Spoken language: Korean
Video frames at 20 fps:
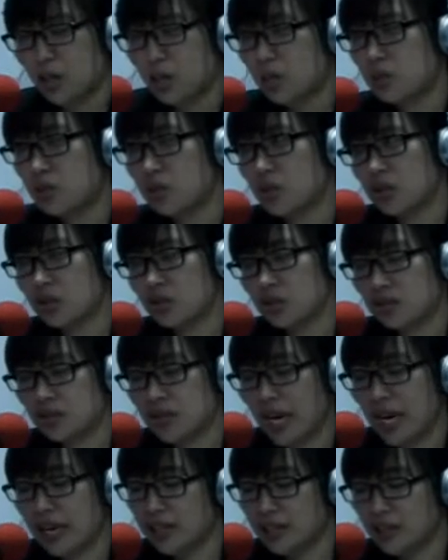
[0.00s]
요즘
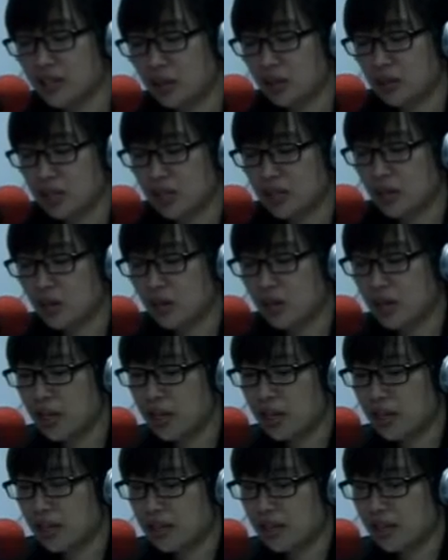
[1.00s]
나를 그렇게 설레게
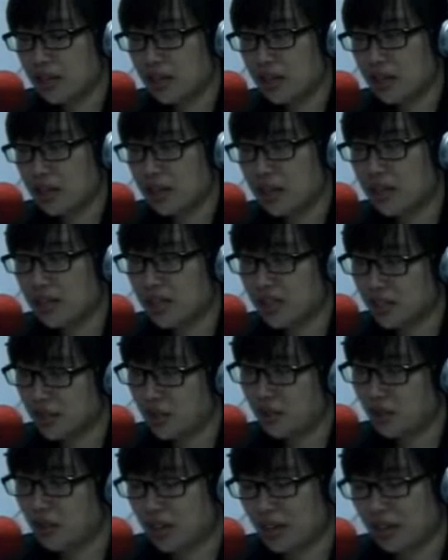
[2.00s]
하는 게
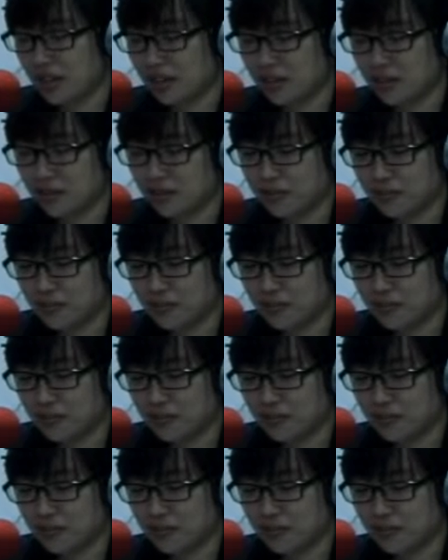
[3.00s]
있던가요?